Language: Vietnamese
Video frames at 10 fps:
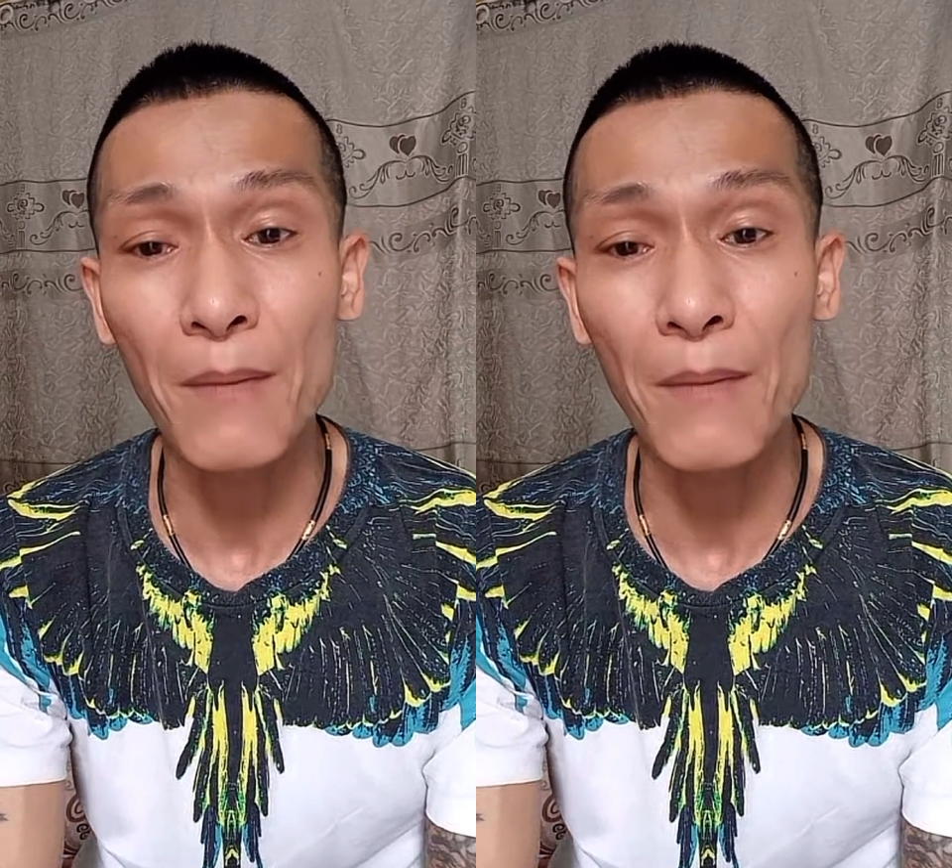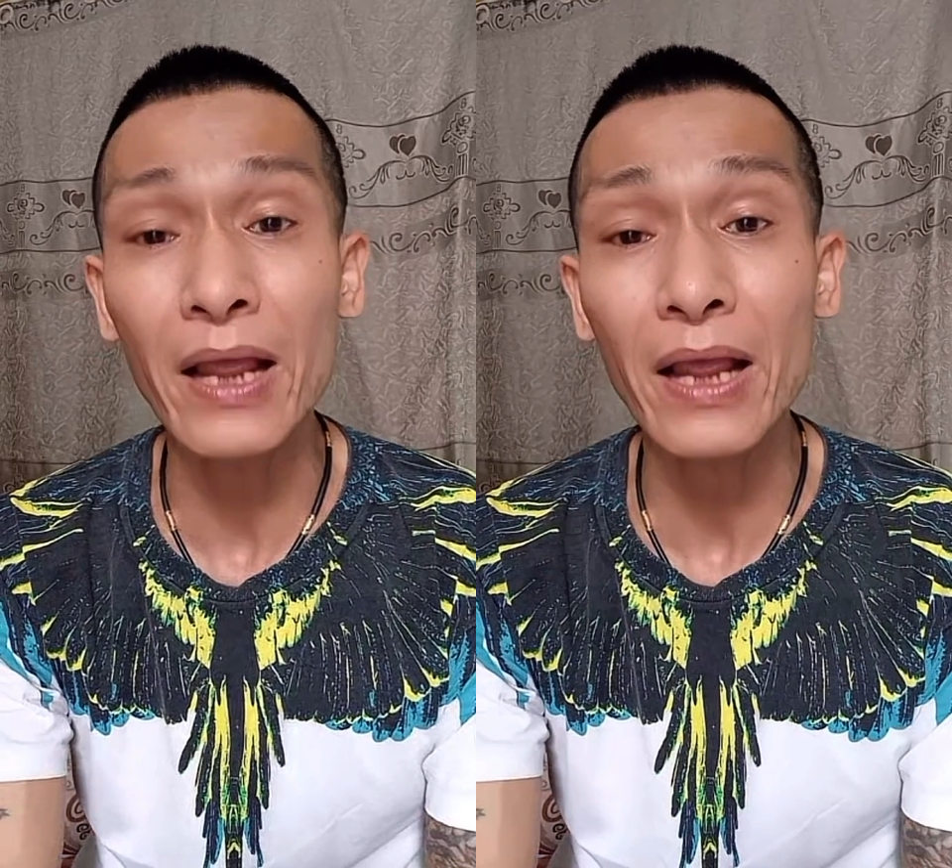
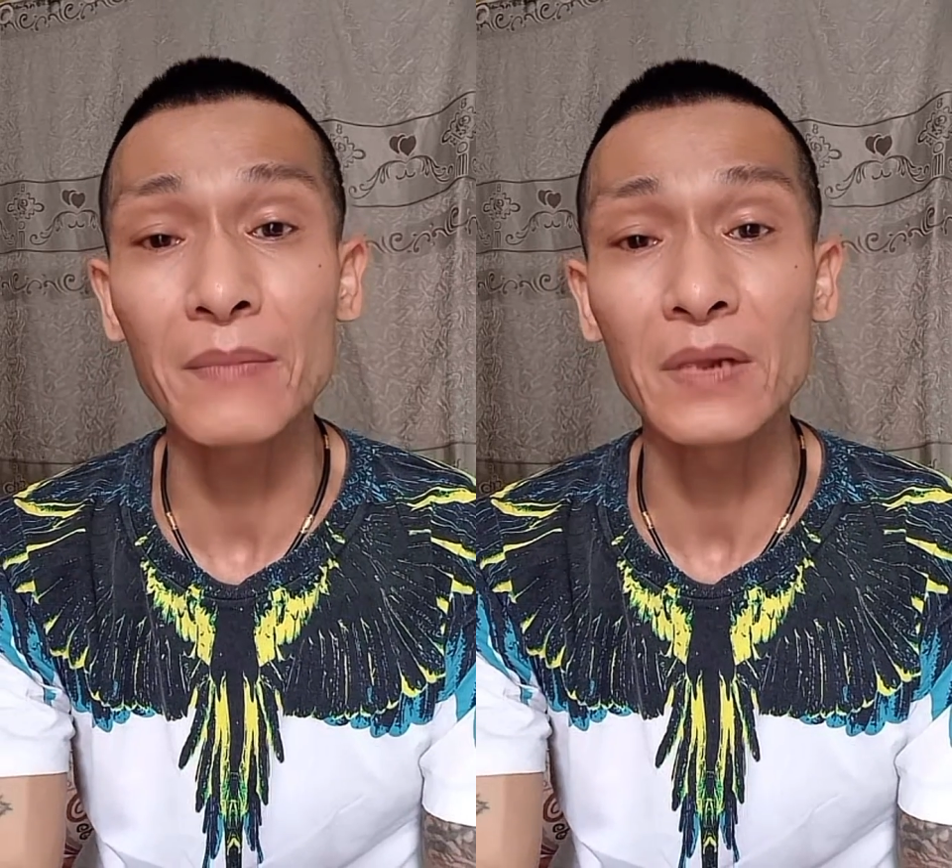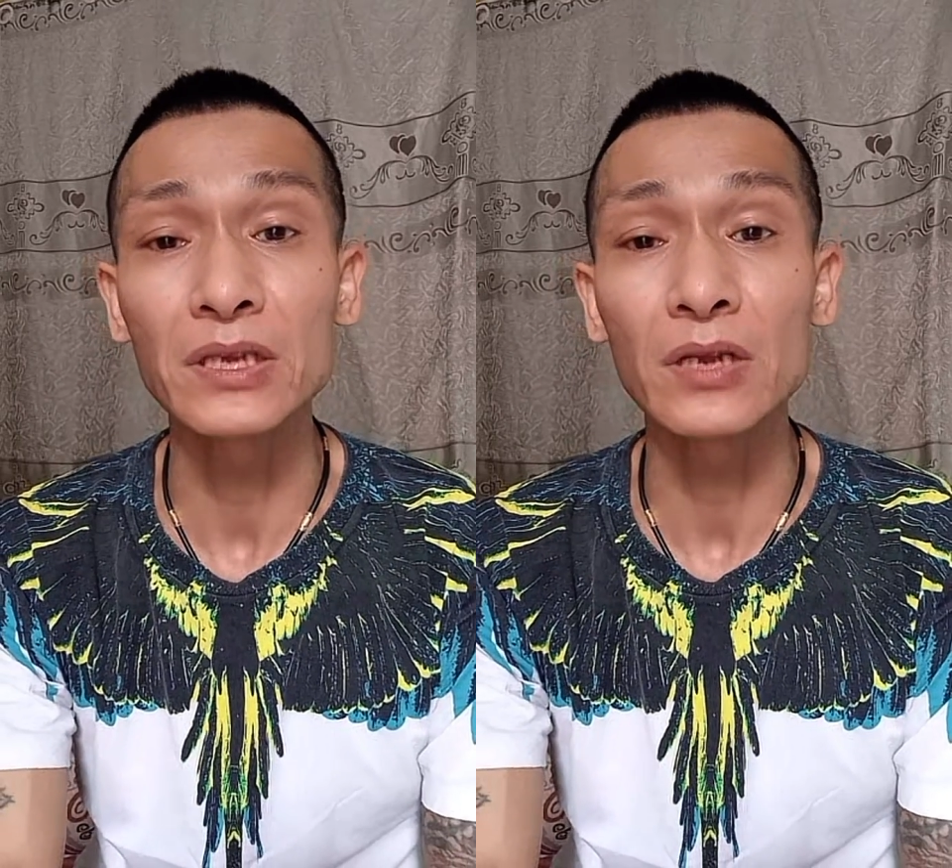bà bác
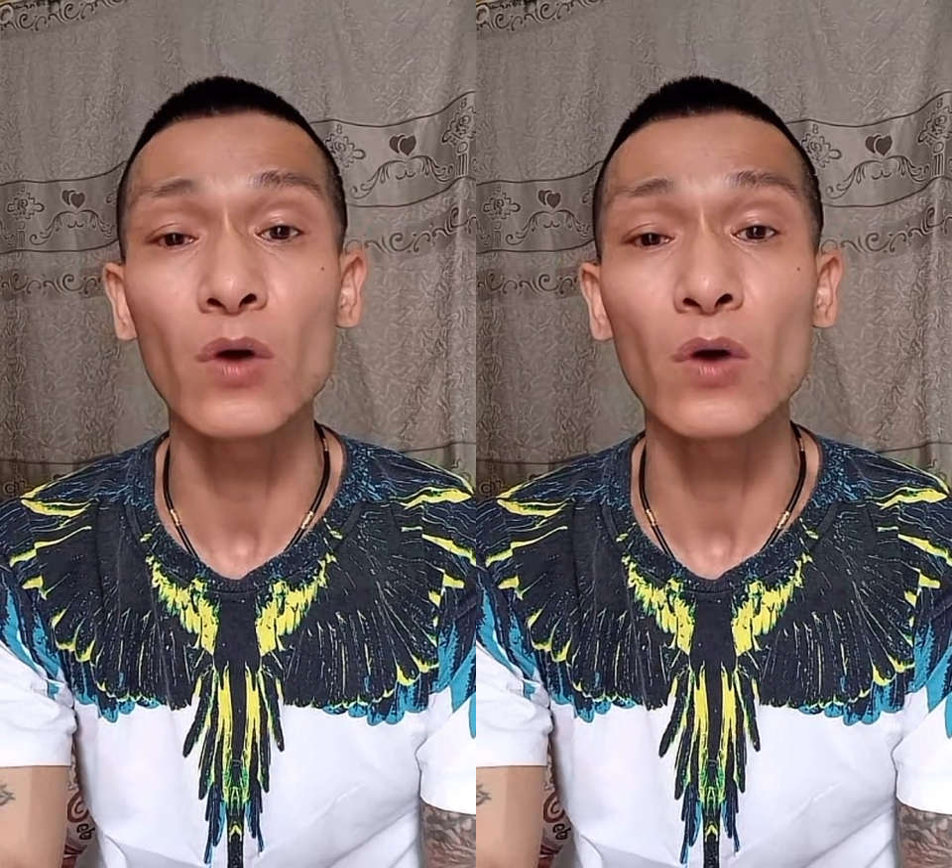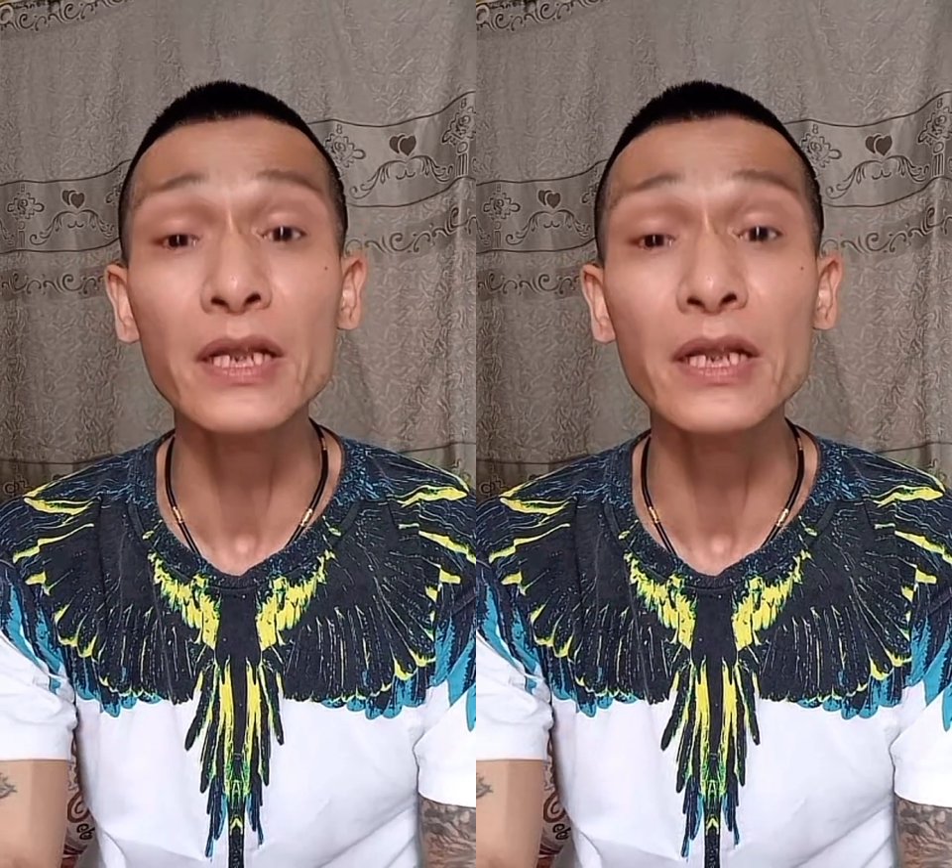em ở
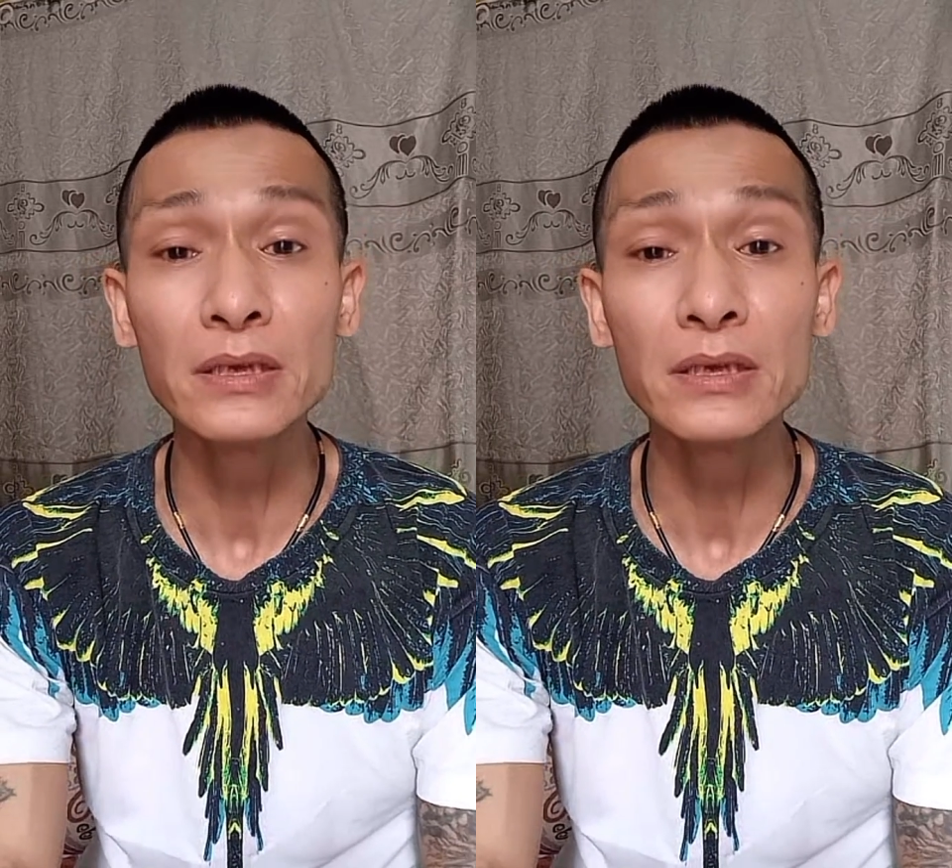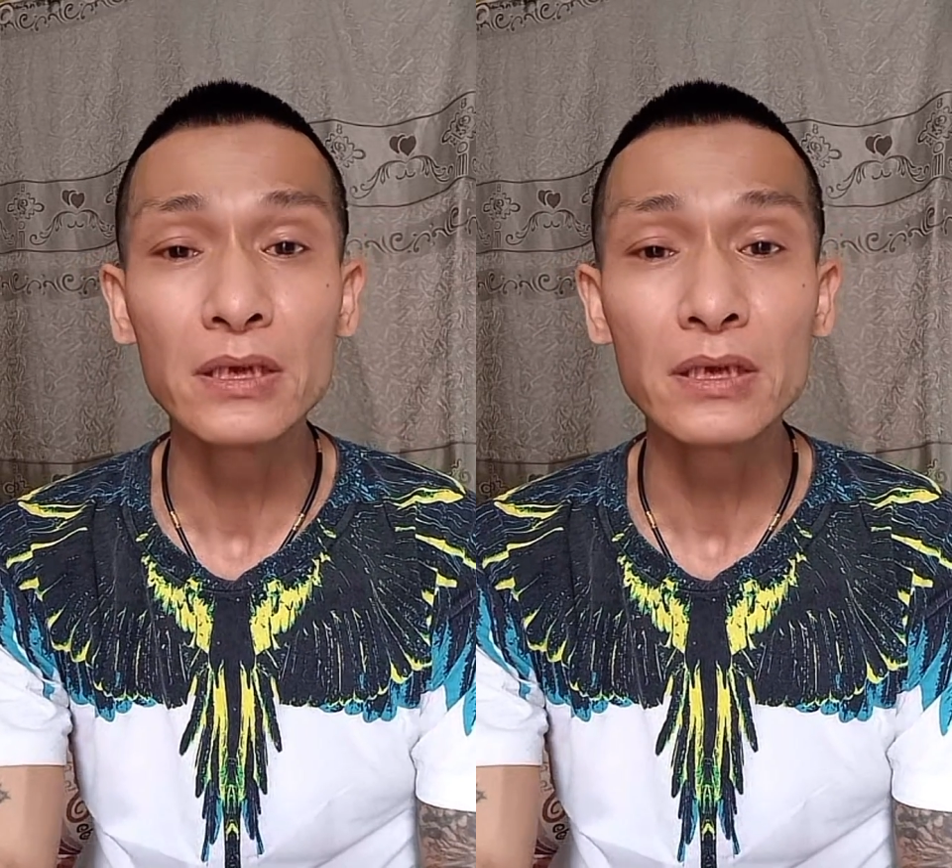trên quả linh